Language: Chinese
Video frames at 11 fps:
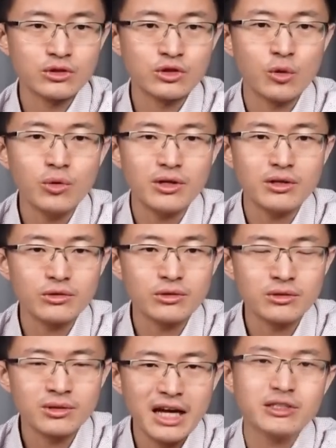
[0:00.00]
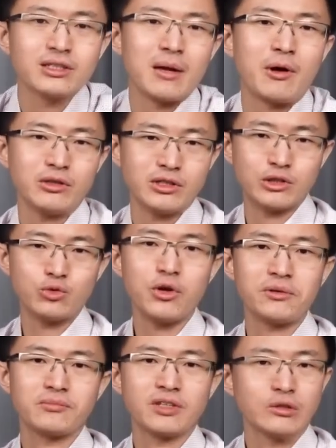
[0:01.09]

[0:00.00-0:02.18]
首尔盖世太保尹锡悦